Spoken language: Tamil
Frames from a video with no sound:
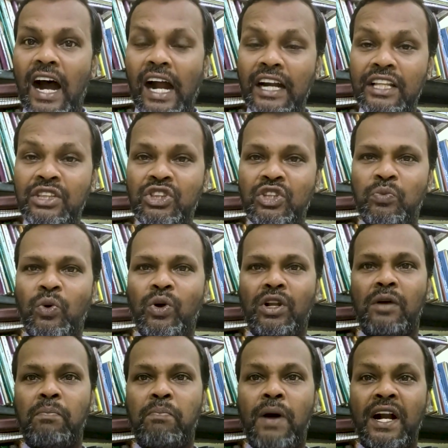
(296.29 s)
அழிந்து போன
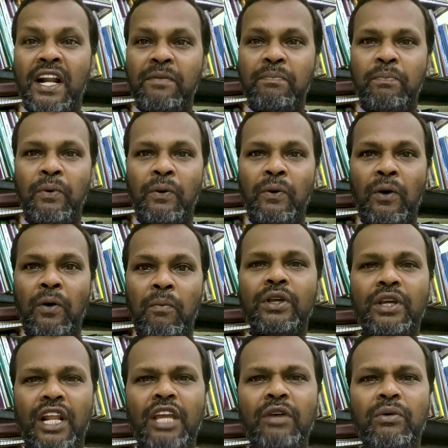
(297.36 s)
படைப்போ
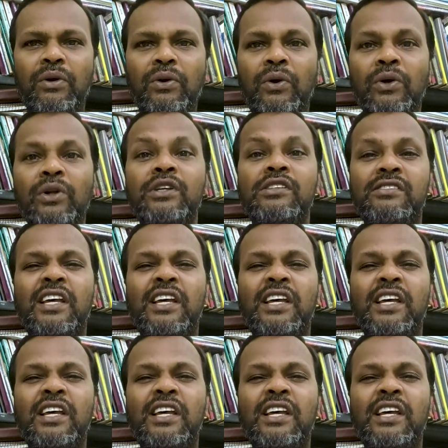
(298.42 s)
இறைவனோடு